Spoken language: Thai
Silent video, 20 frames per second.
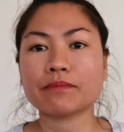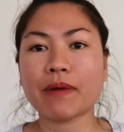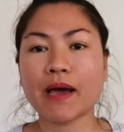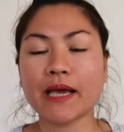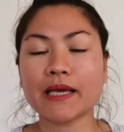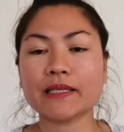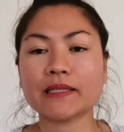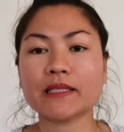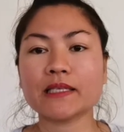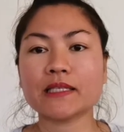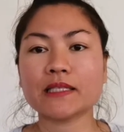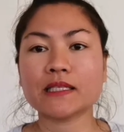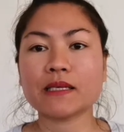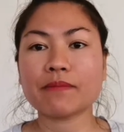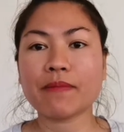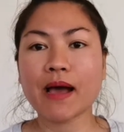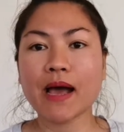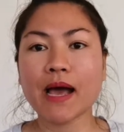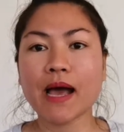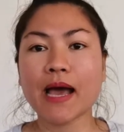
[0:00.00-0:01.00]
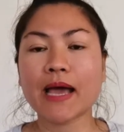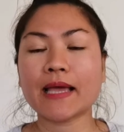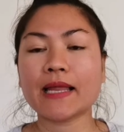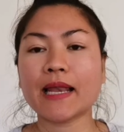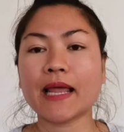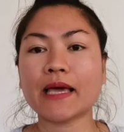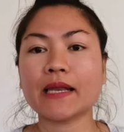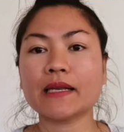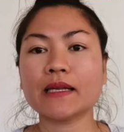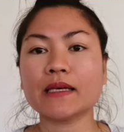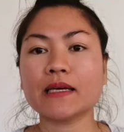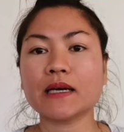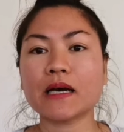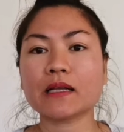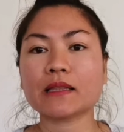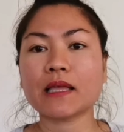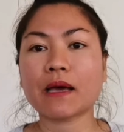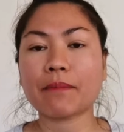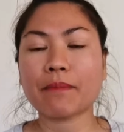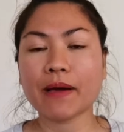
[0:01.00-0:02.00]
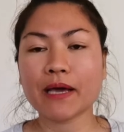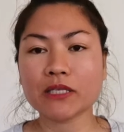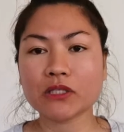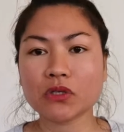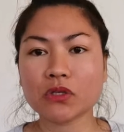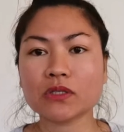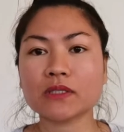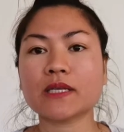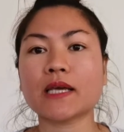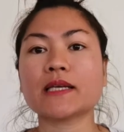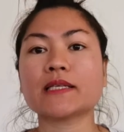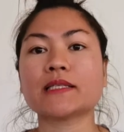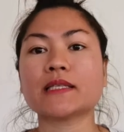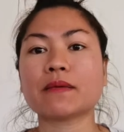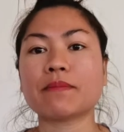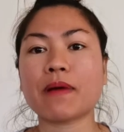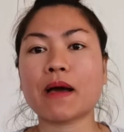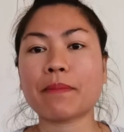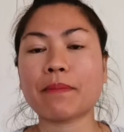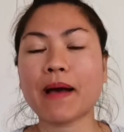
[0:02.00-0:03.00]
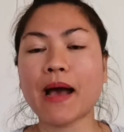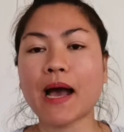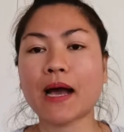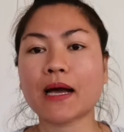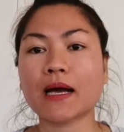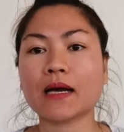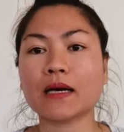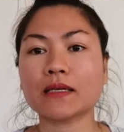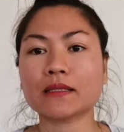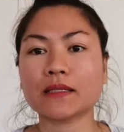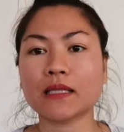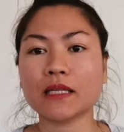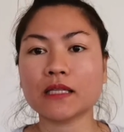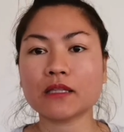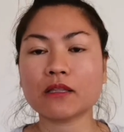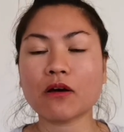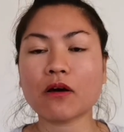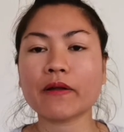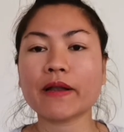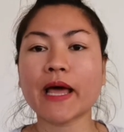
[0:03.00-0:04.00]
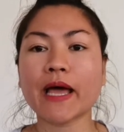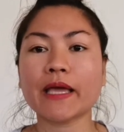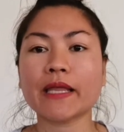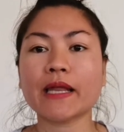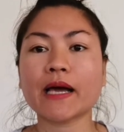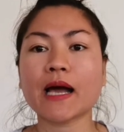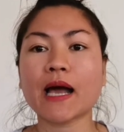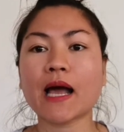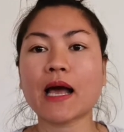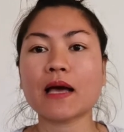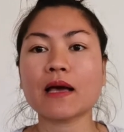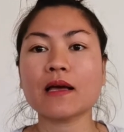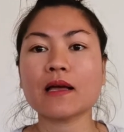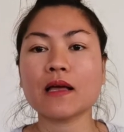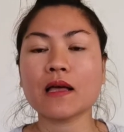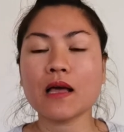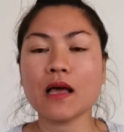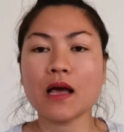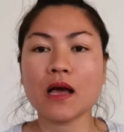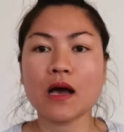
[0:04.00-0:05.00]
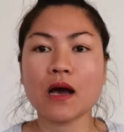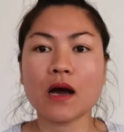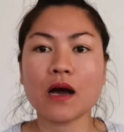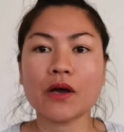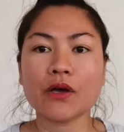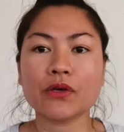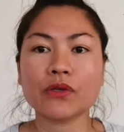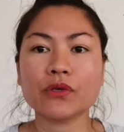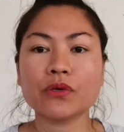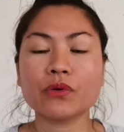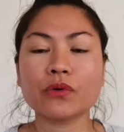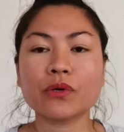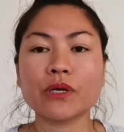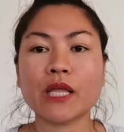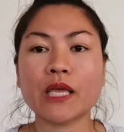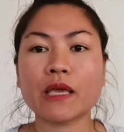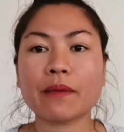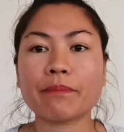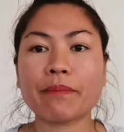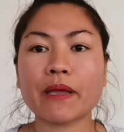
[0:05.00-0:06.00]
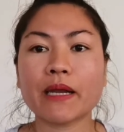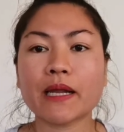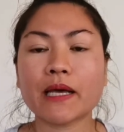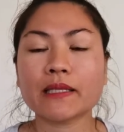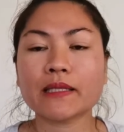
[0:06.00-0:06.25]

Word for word: ไพทิซิมาไอแลนเนื้อถ้าไพสนใจซิมาพักก็ติดต่อได้นะคะยูนี่เป็น